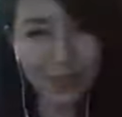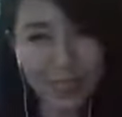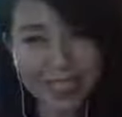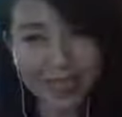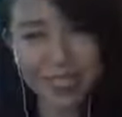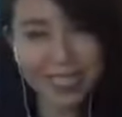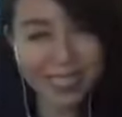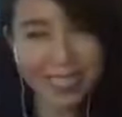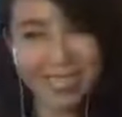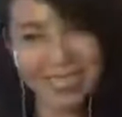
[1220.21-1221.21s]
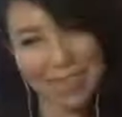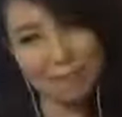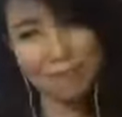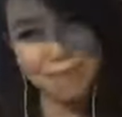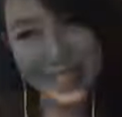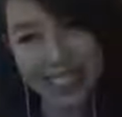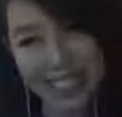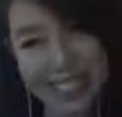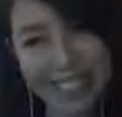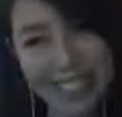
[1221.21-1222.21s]
我我也是在想
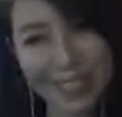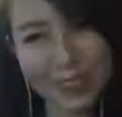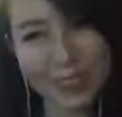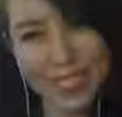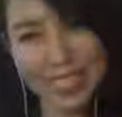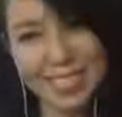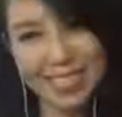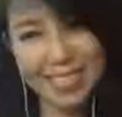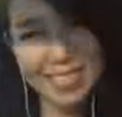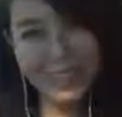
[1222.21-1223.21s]
我的。